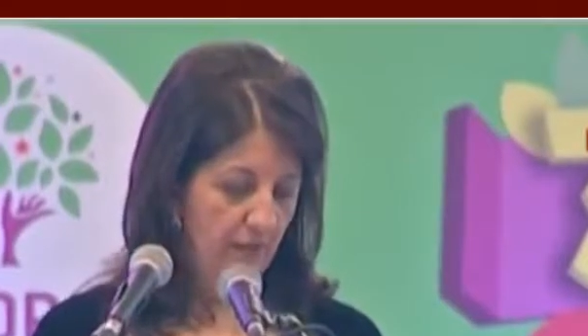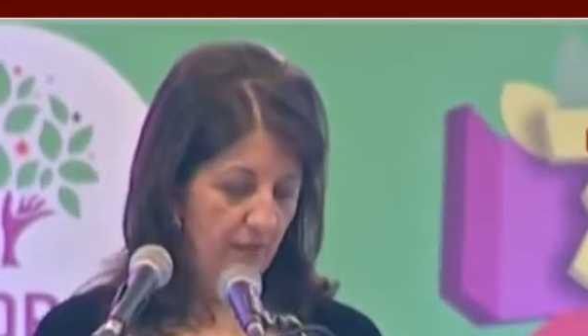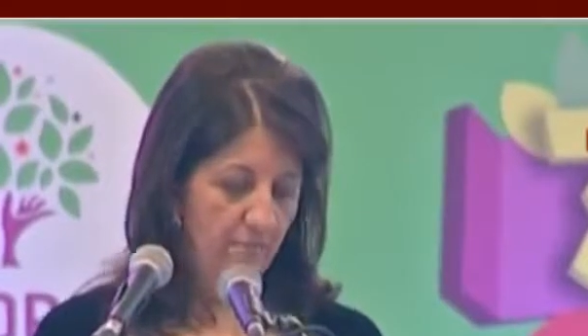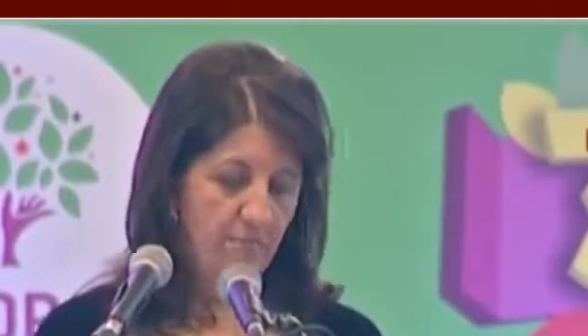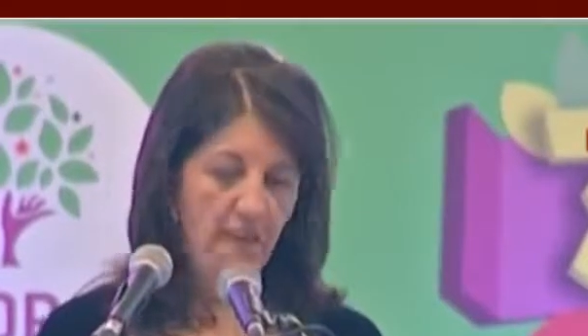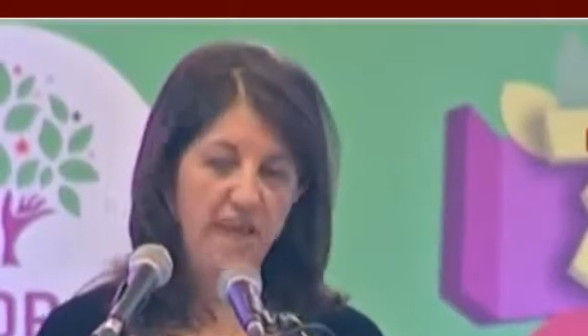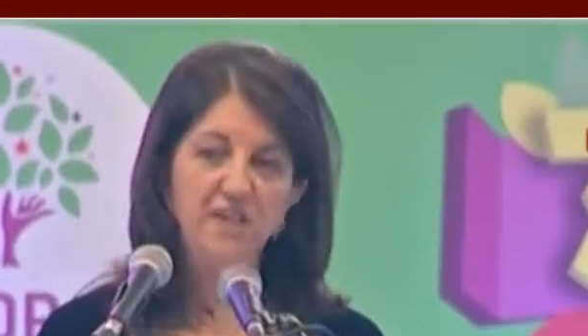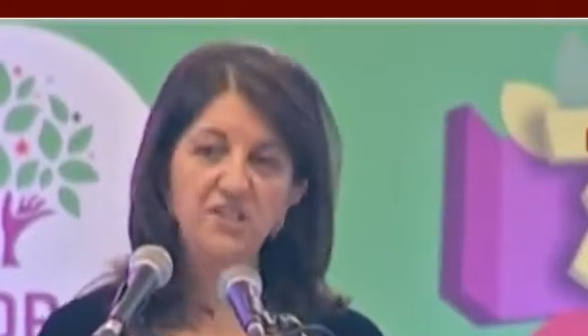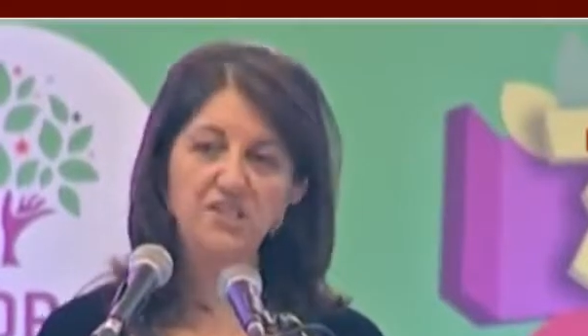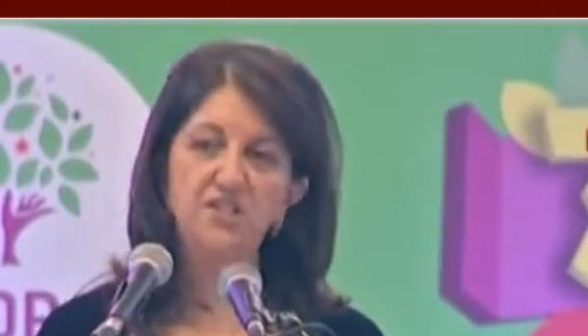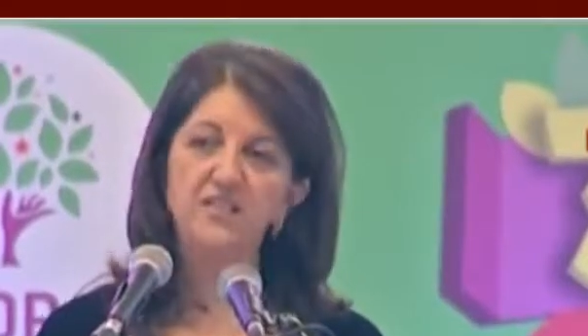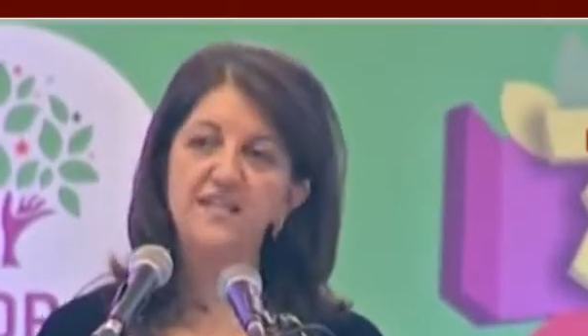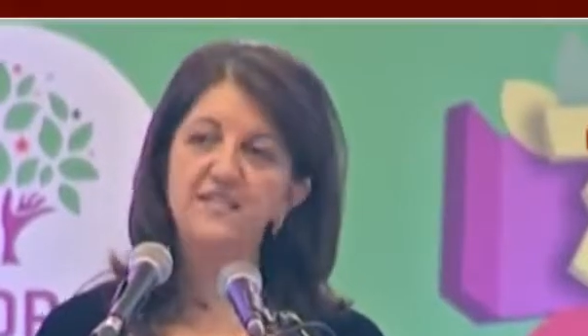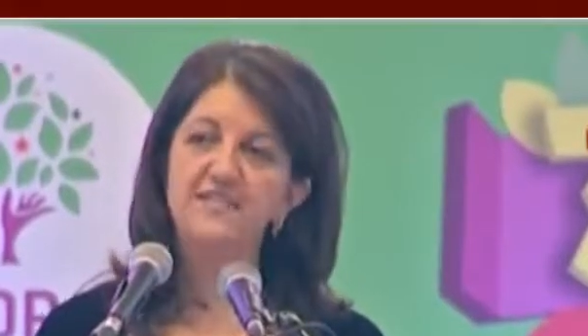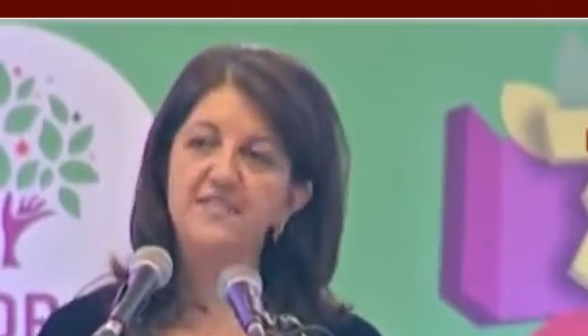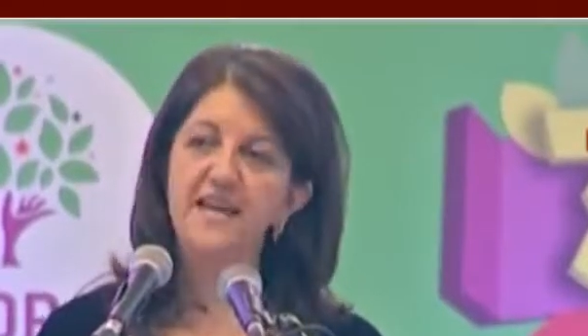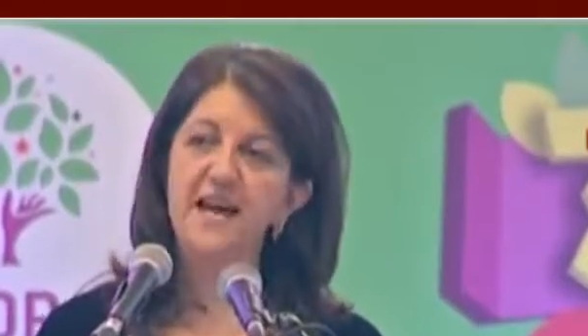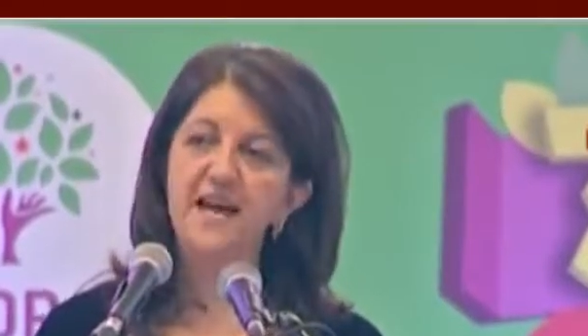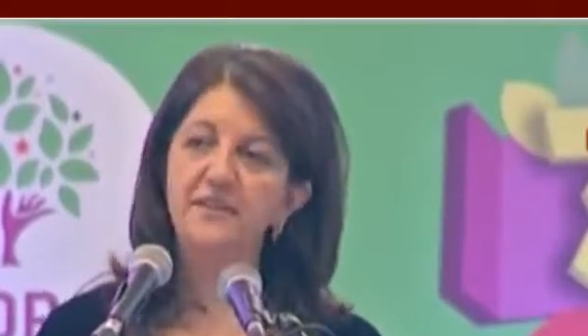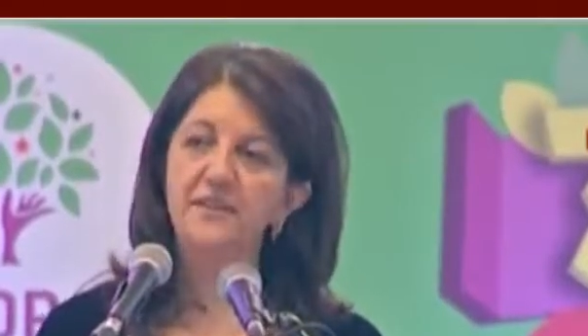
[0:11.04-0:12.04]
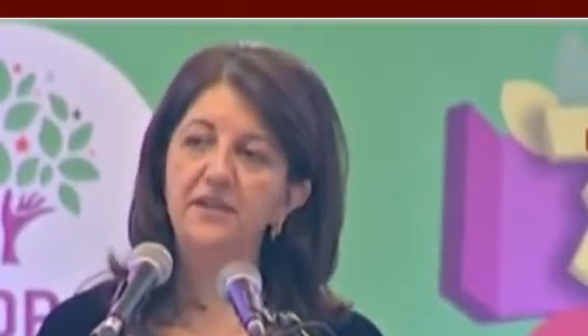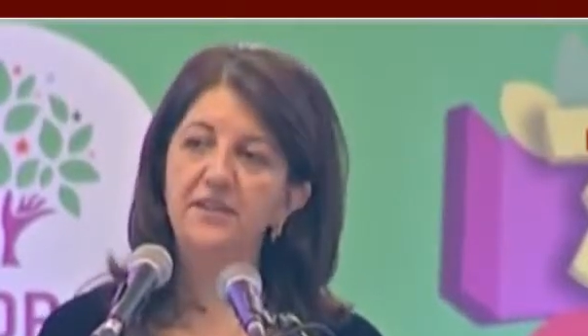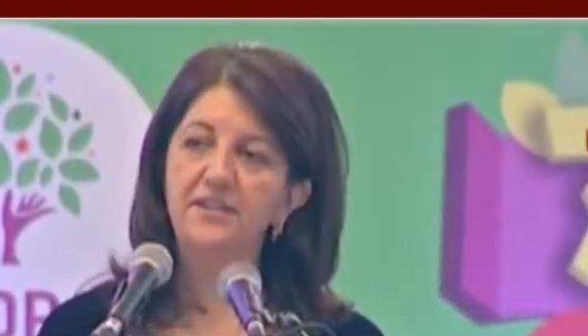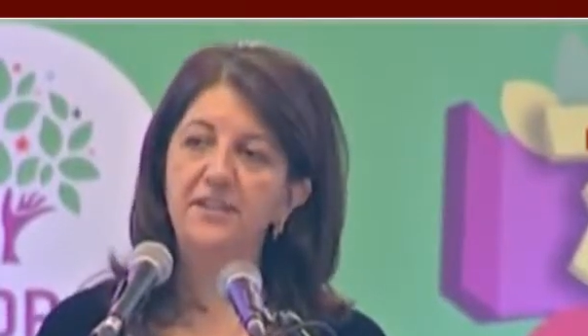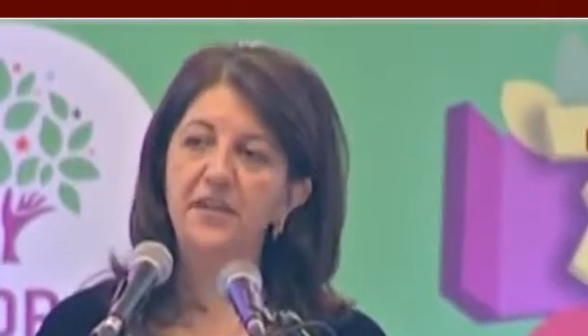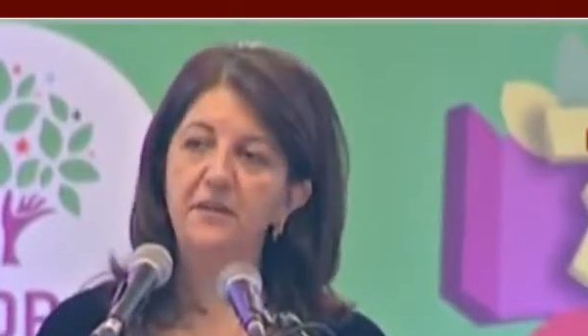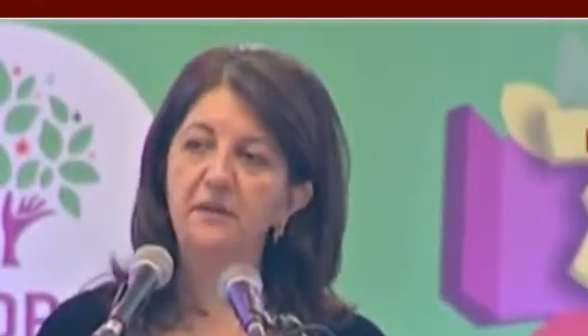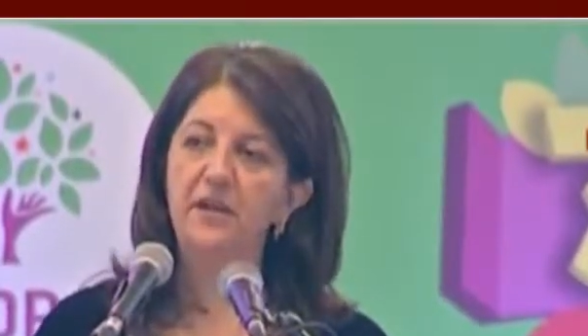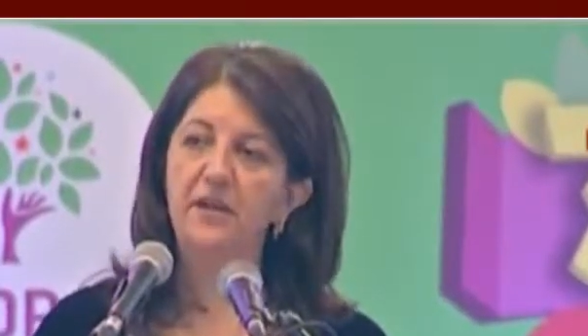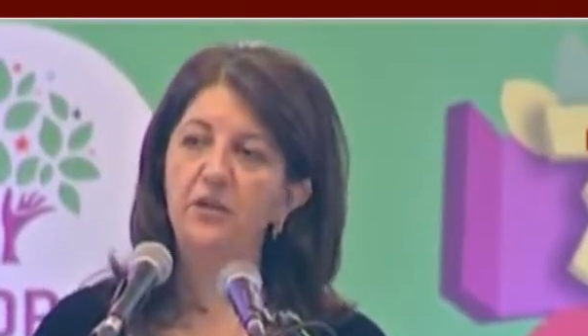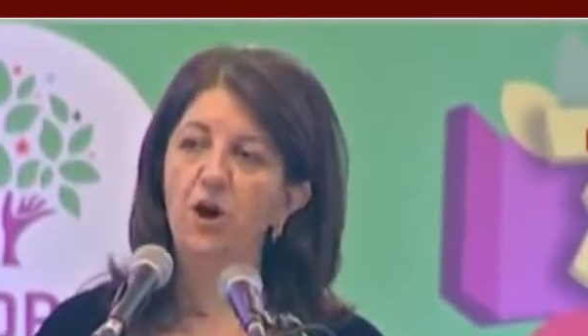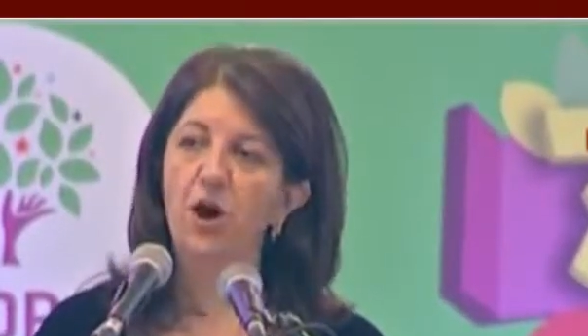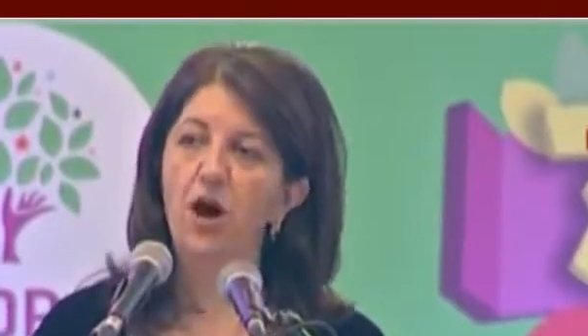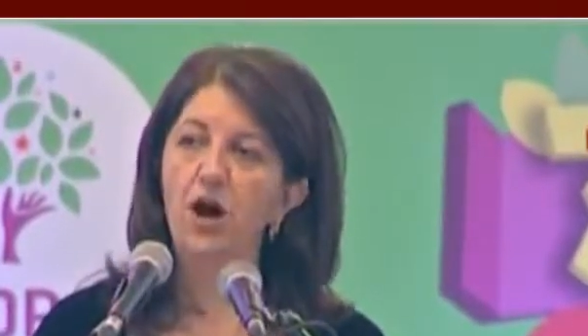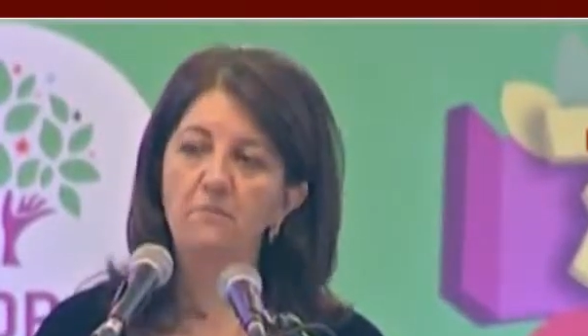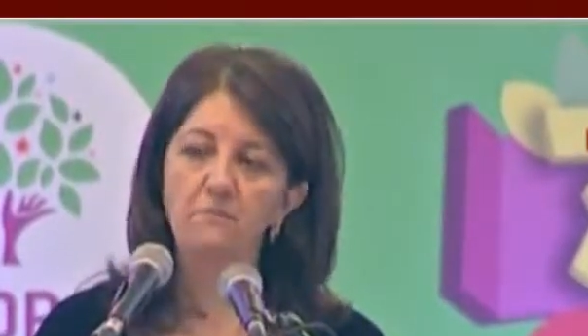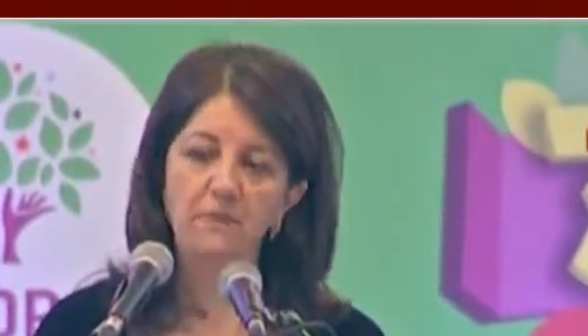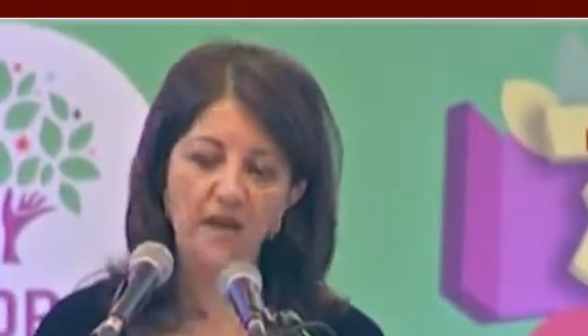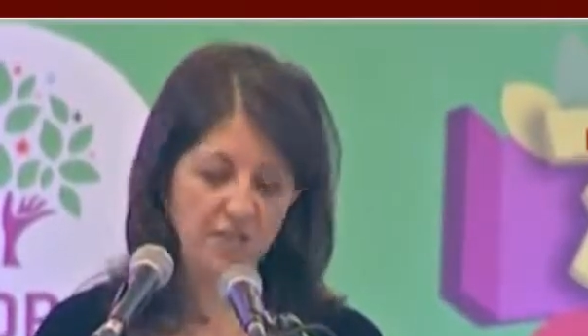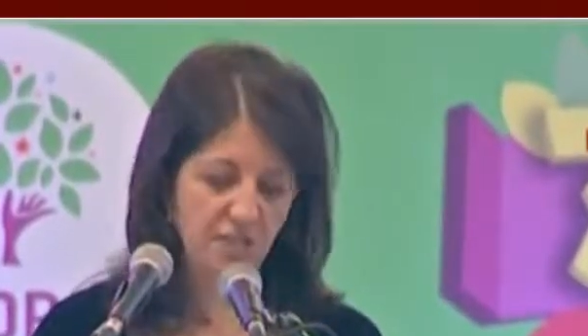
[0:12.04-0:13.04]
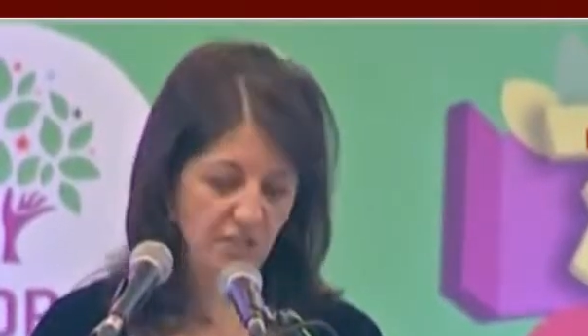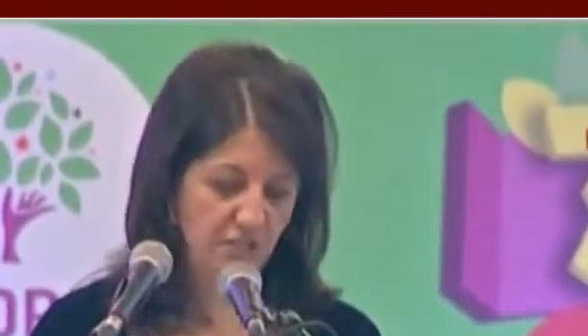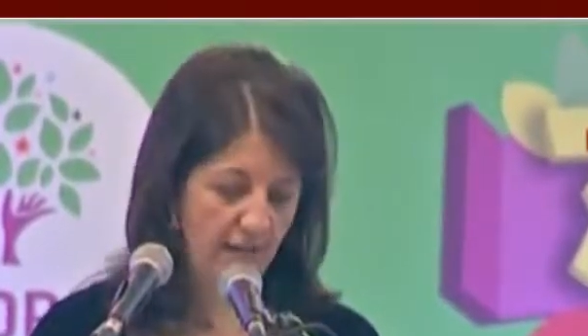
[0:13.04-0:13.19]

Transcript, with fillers: 5 Nisan 2015